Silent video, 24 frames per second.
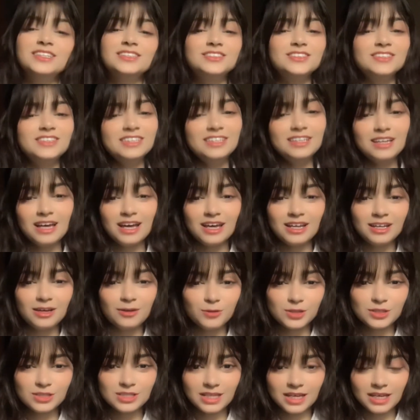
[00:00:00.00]
So and I
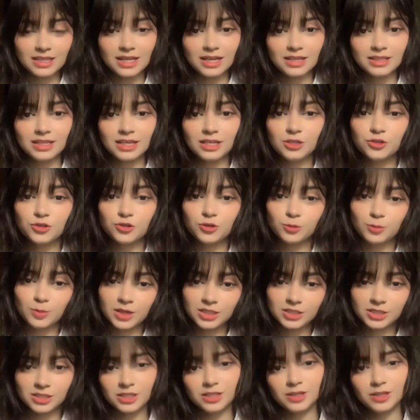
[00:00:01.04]
want to say that थैंक यू सो मच